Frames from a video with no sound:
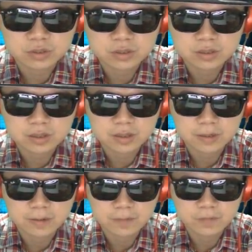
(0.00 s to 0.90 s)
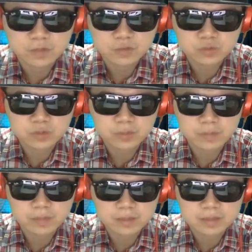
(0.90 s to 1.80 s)
这个。苏迪
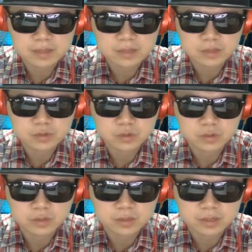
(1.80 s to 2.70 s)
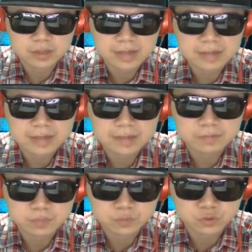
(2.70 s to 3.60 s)
曼杯是在中国的这个南宁
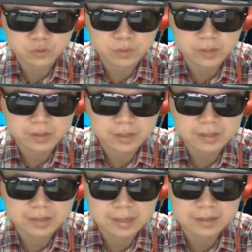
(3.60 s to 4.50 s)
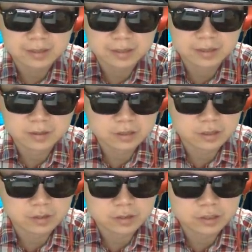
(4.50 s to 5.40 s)
举办的，那南宁呢，这
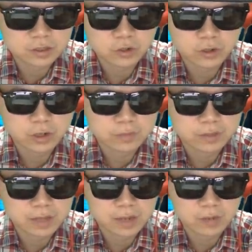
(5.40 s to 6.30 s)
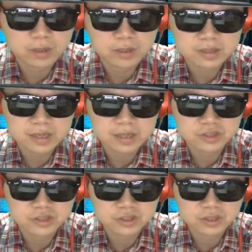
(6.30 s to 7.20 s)
个气候呢比台湾更加的
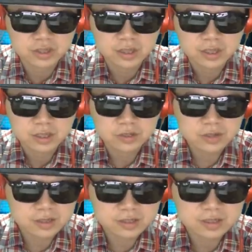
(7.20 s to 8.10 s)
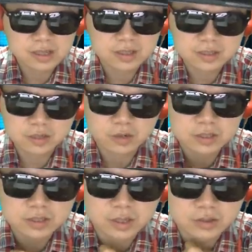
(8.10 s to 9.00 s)
湿热，也有可能是天气的关
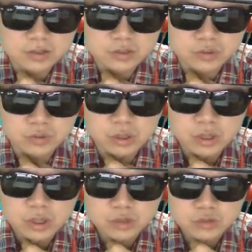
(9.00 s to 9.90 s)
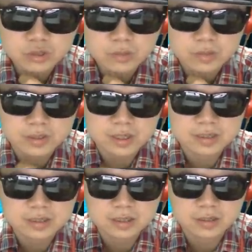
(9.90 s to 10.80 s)
系，导致说选手们在
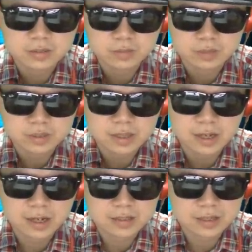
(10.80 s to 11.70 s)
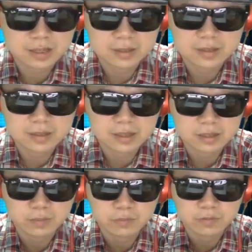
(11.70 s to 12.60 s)
适应比赛啊、场地啊的
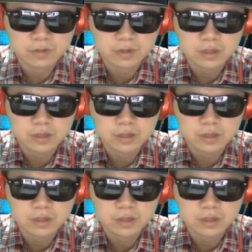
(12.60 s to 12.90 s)
部分呢，